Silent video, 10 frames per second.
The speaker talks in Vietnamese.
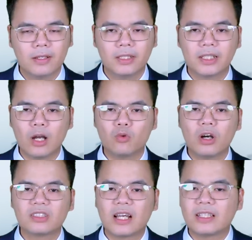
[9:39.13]
thì các
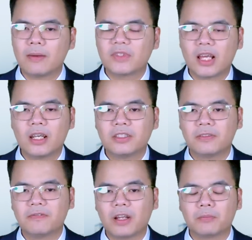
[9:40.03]
quốc gia tham gia lệnh
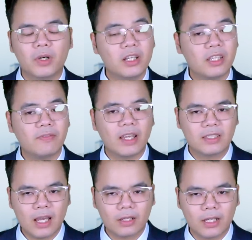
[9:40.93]
trừng phạt mới sẽ phải
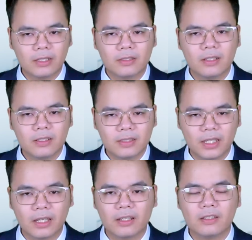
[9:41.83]
xác định những
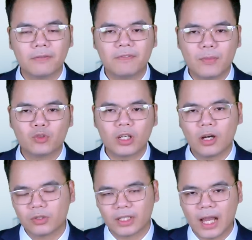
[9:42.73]
gì được phép xuất
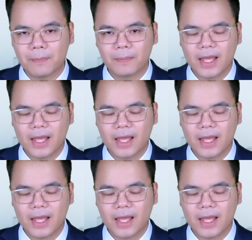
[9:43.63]
khẩu sang Nga.